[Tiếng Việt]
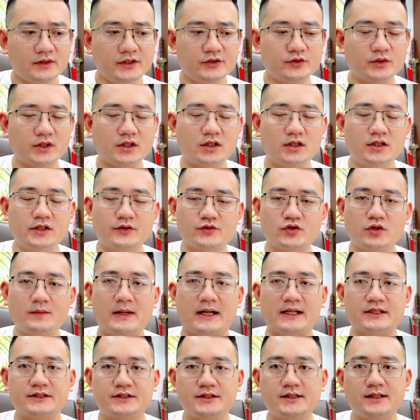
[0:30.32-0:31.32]
thì chúng ta còn hiểu rõ
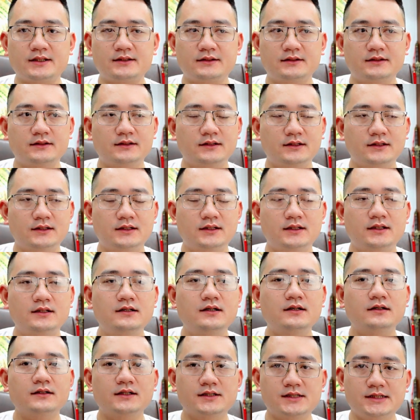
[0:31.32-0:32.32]
bản chất
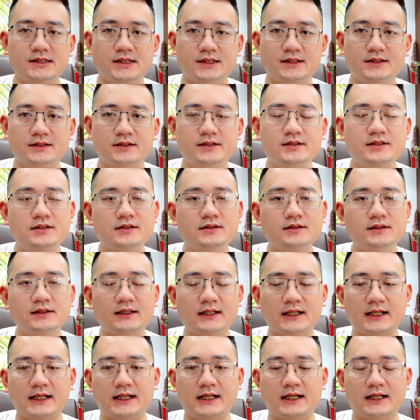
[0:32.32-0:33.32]
hương là gì
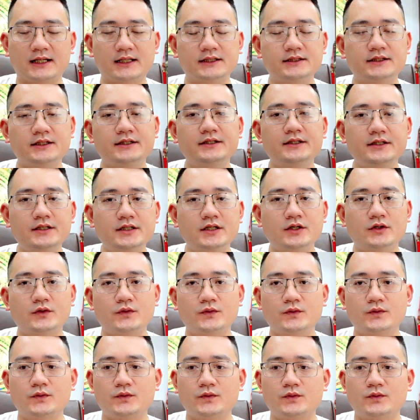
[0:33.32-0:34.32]
hương là cái tín hiệu
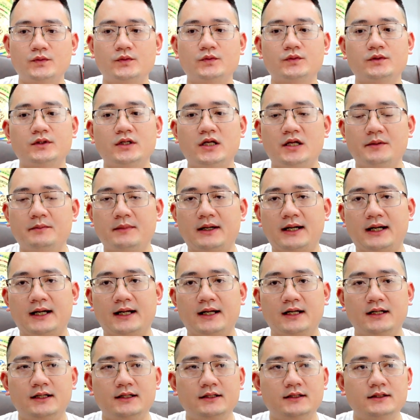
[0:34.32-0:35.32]
để
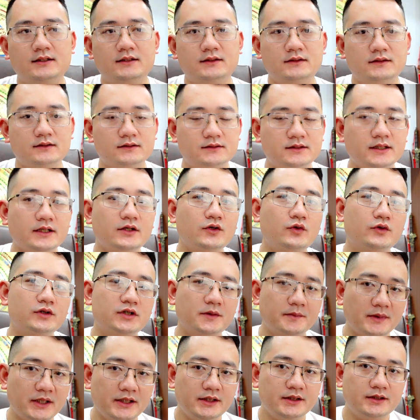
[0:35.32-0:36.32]
mà kết nối
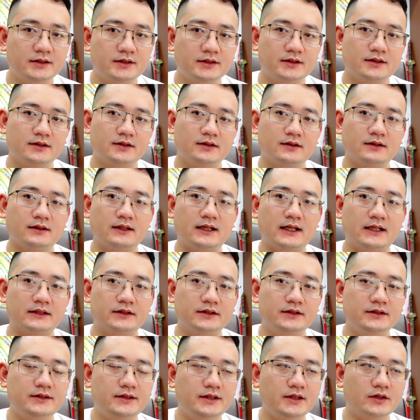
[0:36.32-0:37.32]
tâm linh
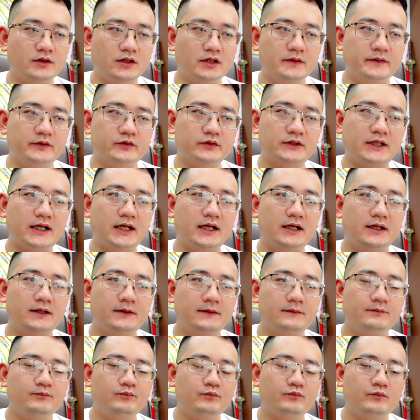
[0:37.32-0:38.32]
là tín hiệu để chúng
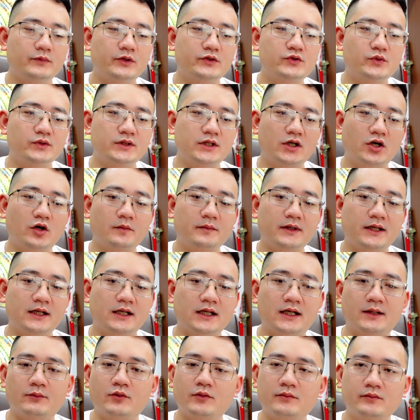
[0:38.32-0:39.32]
ta ví dụ như là hôm
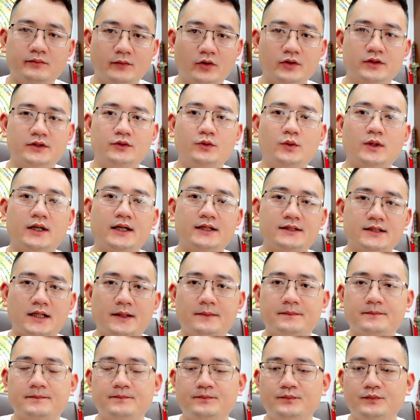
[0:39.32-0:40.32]
nay là mùng 1 ngày
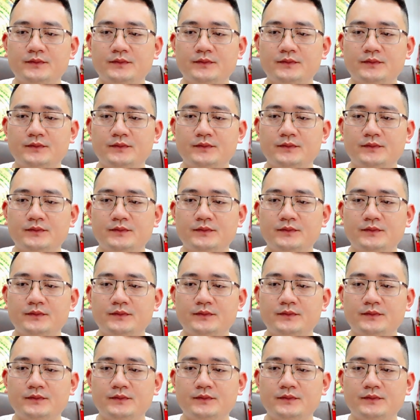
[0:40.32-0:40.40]
rằm